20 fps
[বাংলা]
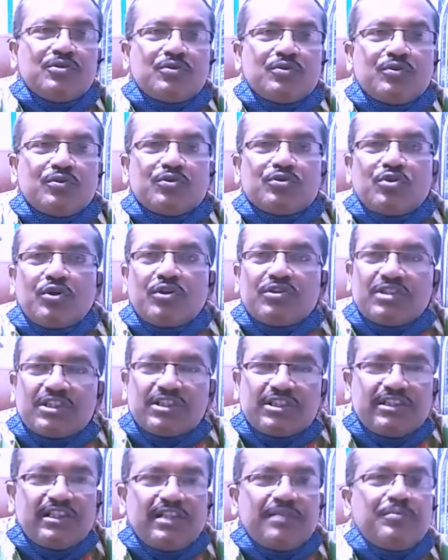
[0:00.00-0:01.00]
কোনো
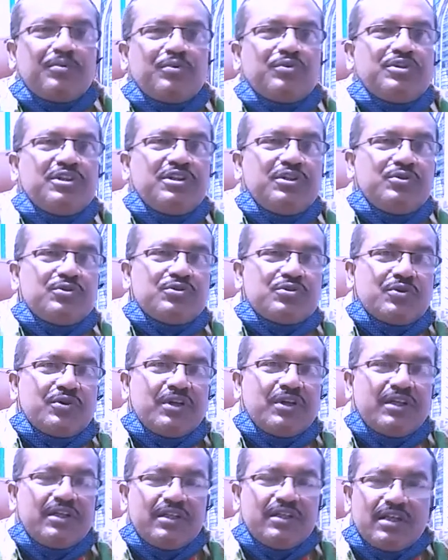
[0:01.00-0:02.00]
সন্ত্রাসীদের বিরুদ্ধে নিউজ
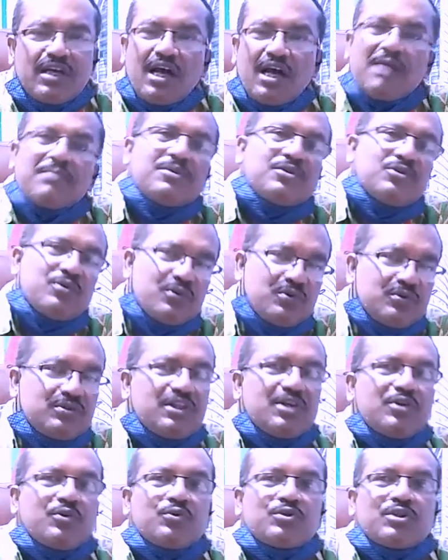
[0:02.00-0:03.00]
করি আমরা তখন
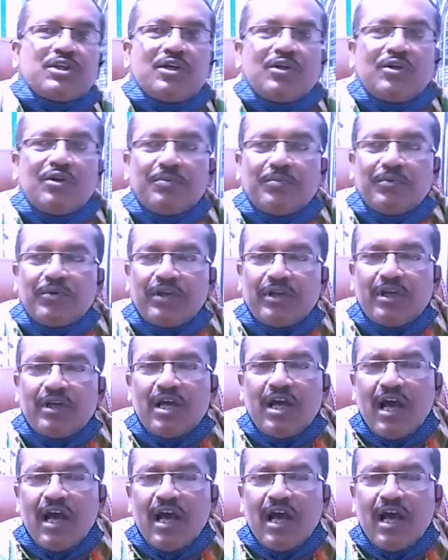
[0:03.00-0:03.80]
তার রোষানলে পড়ি